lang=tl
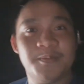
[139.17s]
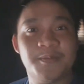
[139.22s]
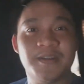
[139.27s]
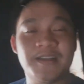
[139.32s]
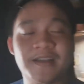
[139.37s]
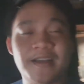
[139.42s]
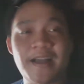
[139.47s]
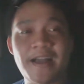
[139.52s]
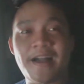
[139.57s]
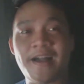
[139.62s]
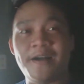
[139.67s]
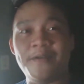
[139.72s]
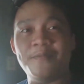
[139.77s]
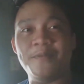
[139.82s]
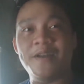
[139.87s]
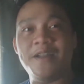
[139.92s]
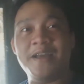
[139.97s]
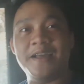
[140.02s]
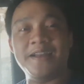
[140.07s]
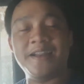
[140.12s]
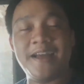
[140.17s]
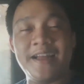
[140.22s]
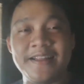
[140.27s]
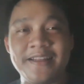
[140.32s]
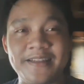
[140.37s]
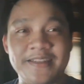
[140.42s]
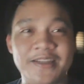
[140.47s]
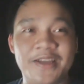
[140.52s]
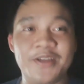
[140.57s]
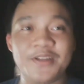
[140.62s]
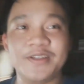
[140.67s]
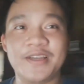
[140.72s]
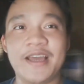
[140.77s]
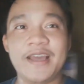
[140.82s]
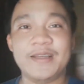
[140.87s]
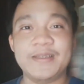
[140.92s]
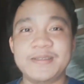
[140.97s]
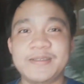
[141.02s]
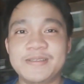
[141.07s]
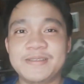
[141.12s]
nagkakabalahan natin ngayon
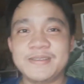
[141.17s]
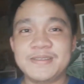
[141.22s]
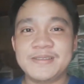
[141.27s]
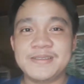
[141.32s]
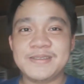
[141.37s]
guys.